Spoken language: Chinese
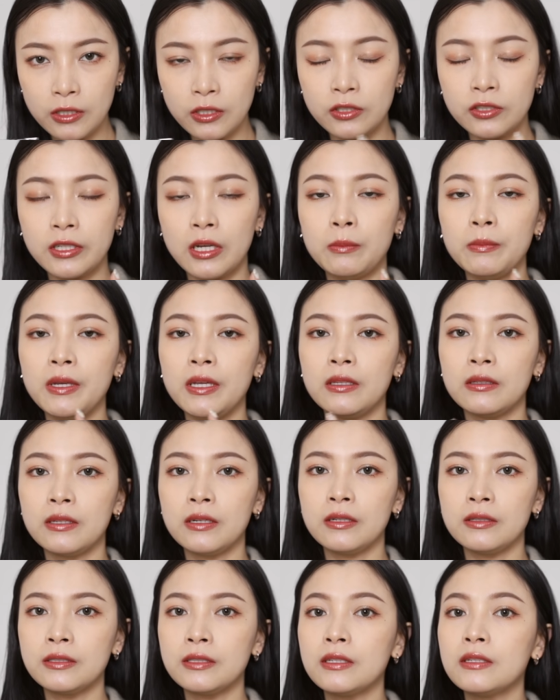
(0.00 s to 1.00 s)
以及产品
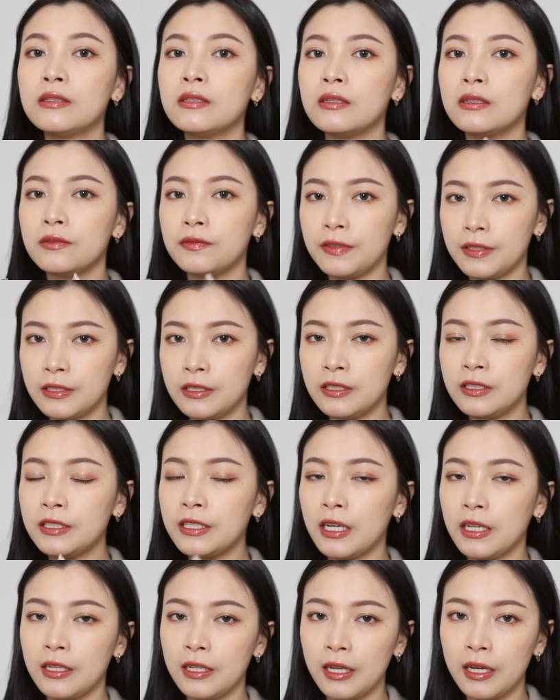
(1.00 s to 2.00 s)
特色的分
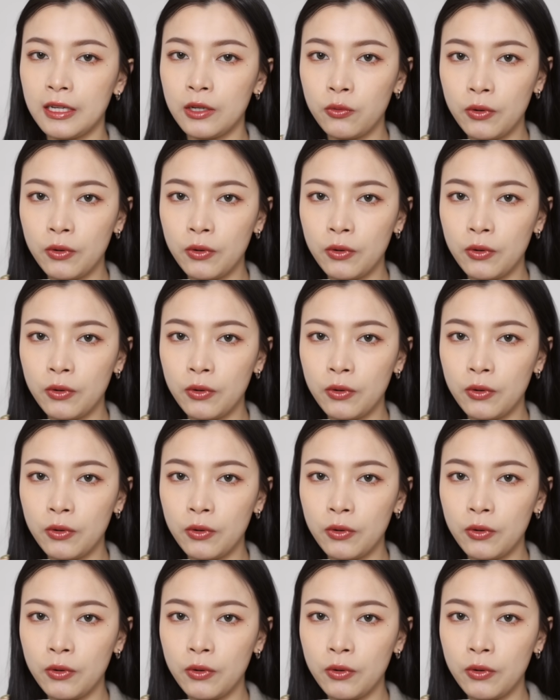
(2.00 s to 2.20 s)
享啦。